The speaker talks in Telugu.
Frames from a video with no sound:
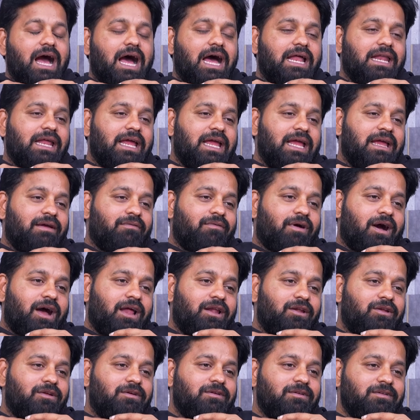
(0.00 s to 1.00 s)
అనే
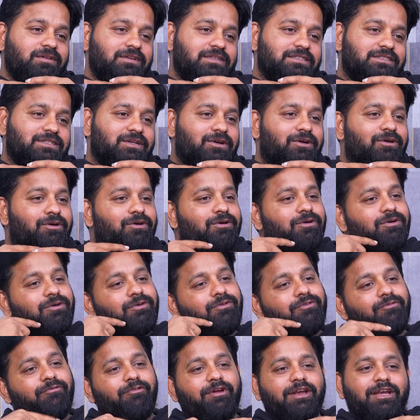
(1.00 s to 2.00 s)
వాళ్ళు సో
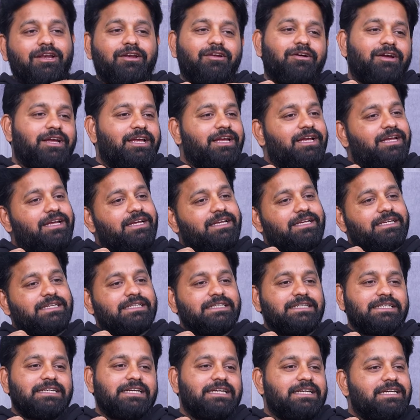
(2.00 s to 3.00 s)
వీటిలోకి
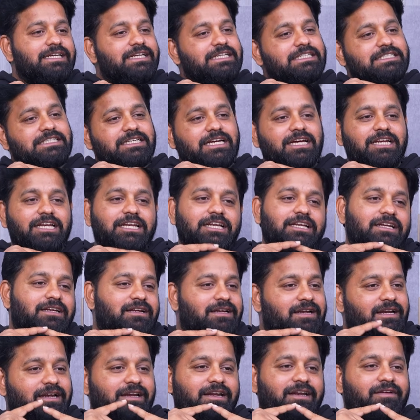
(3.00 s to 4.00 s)
ఈజీగా
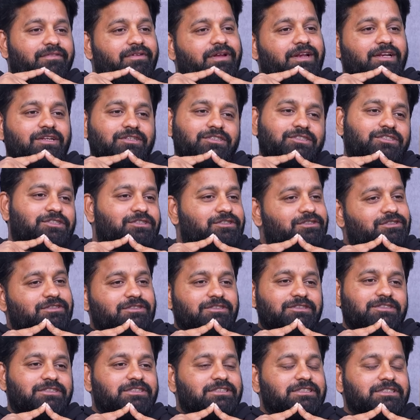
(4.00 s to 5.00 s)
అంటే వెళ్ళచ్చు
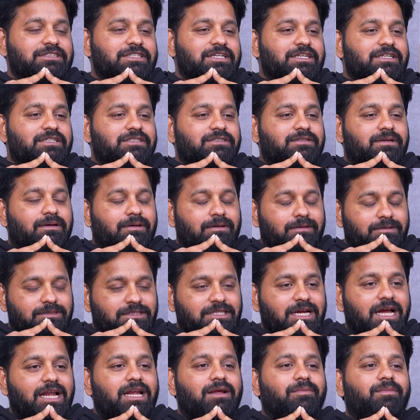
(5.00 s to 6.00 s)
సో
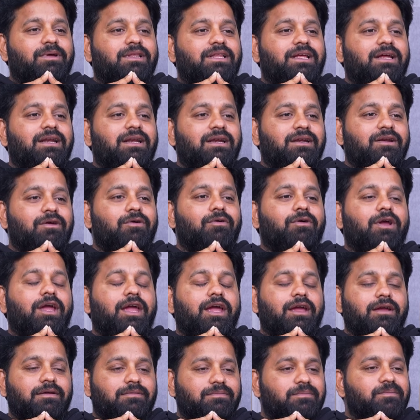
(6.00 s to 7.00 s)
చాలామంది ఏంటంటే ఓకే
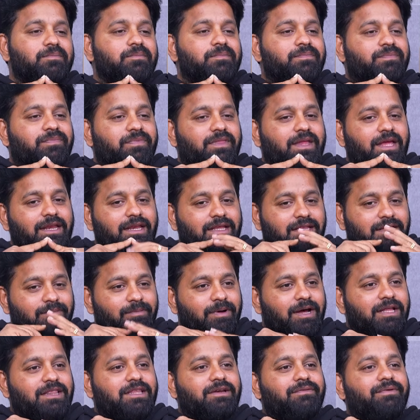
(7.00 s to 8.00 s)
నేను ఇది
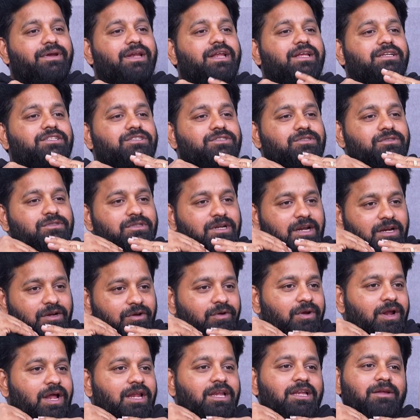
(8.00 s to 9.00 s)
మాత్రమే నేర్చుకుంటాను
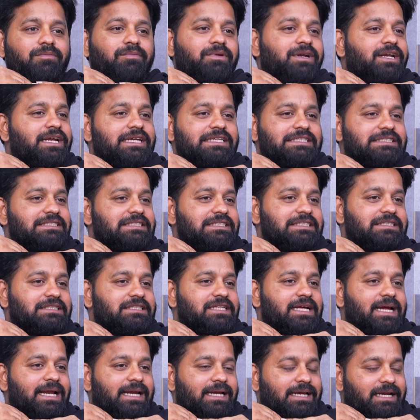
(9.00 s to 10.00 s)
నా లిమిటేషన్
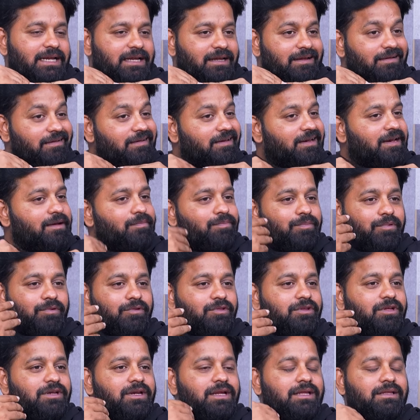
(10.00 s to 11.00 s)
ఇంతే అంటే రేపు
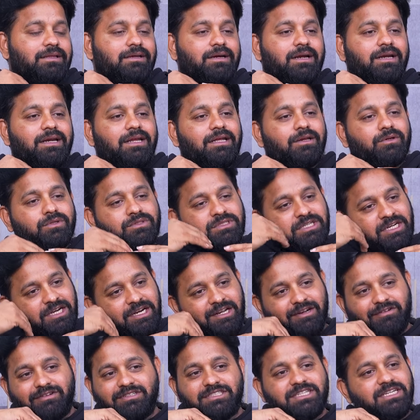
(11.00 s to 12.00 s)
పొద్దున్న ఎందుకంటే ఈరోజు
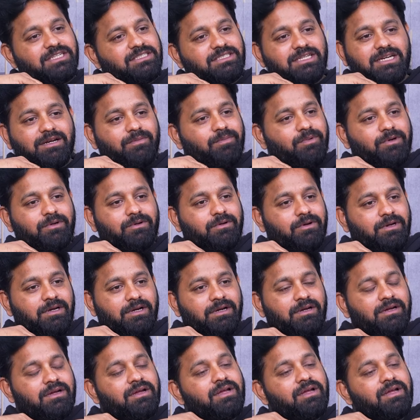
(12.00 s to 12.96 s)
ఇంటర్వ్యూ చేసేటప్పుడు కూడా